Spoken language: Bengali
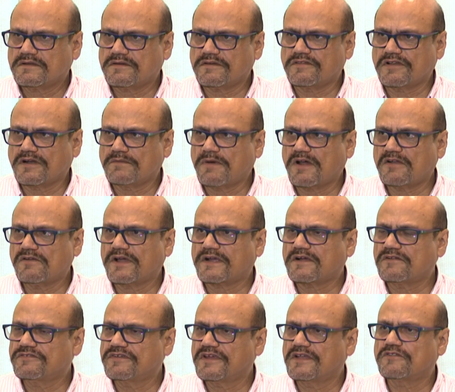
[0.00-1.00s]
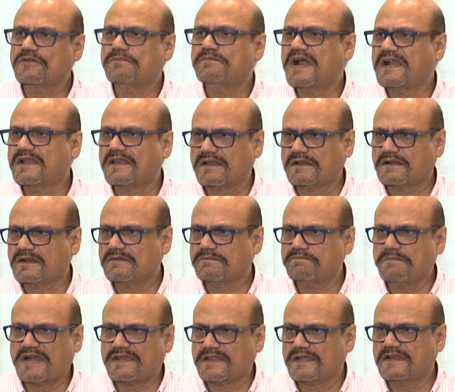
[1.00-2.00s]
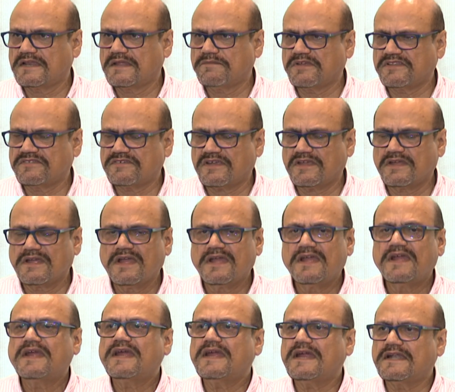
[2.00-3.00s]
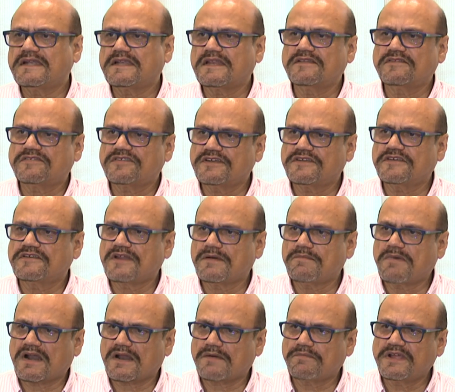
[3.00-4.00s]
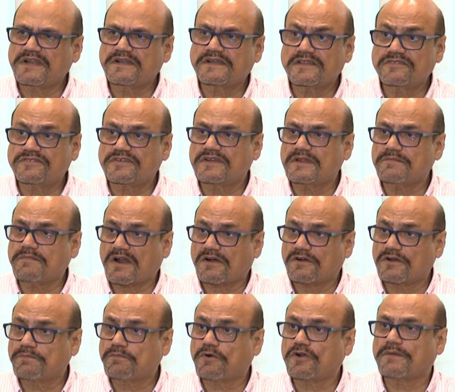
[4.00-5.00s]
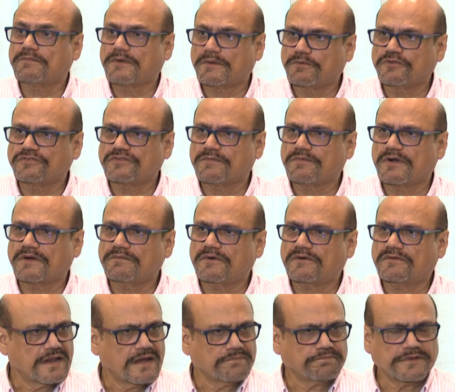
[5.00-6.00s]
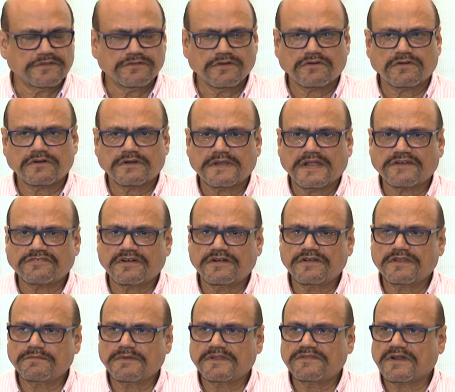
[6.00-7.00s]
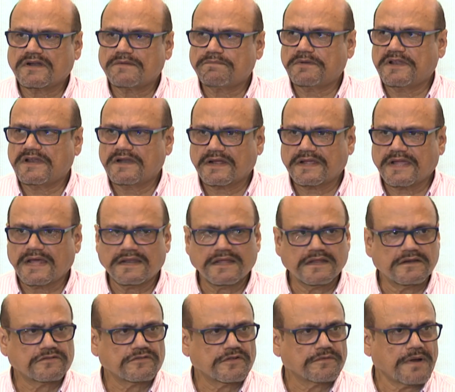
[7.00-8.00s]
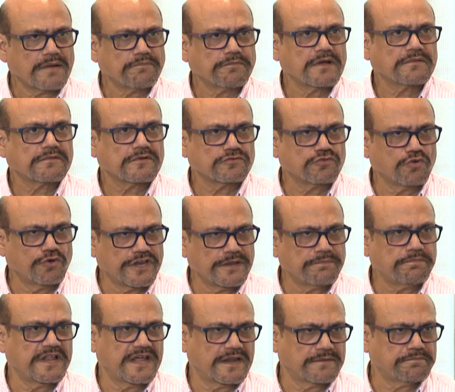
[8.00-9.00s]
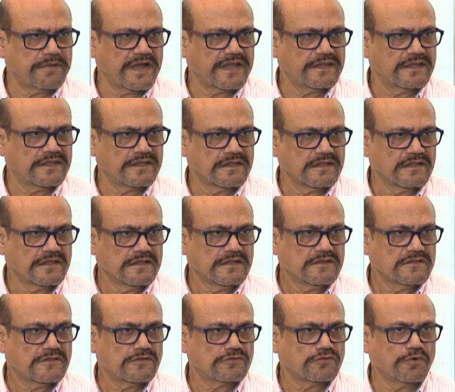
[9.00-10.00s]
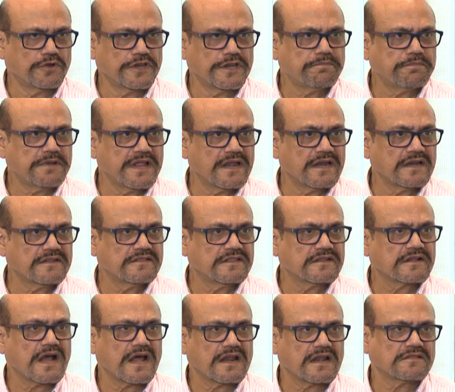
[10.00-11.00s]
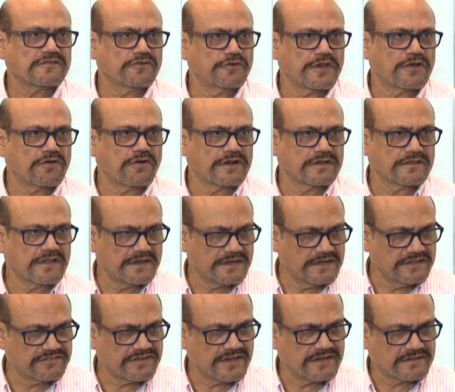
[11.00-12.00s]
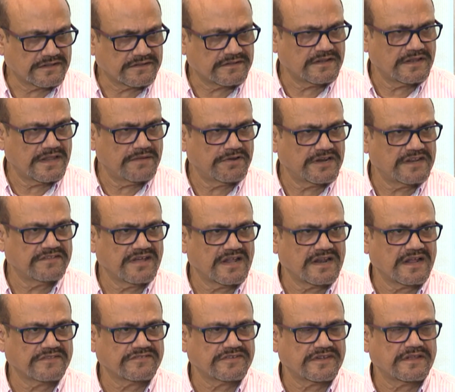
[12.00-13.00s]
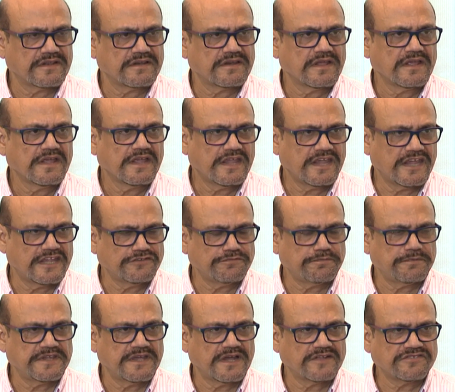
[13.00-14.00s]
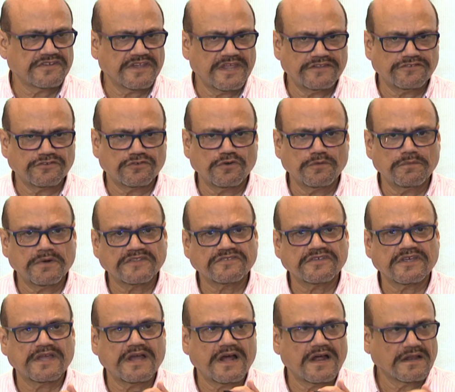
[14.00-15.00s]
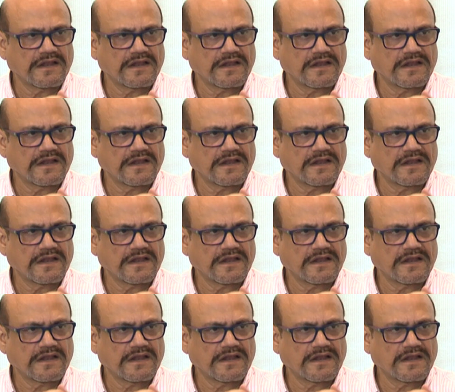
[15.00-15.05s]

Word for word: রেজাল্ট ভালো এখন যেহেতু ব্যাটে ব্যাটিংয়ে নেমেছে ইন্টেন্সিটিটা বাড়াবে ইন্টেন্সিটি বাড়ানোর পর আমরা বুঝতে পারবো আপনি যখন ন্যাশনাল টিমে যারা প্লেয়াররা খেলে তো আমরা তৈরি প্লেয়ার পাই তো তৈরি প্লেয়ার কারা তৈরি করেন তার নিচের লেভেলে যারা আছে এইচপি আছে এজ গ্রুপ আছে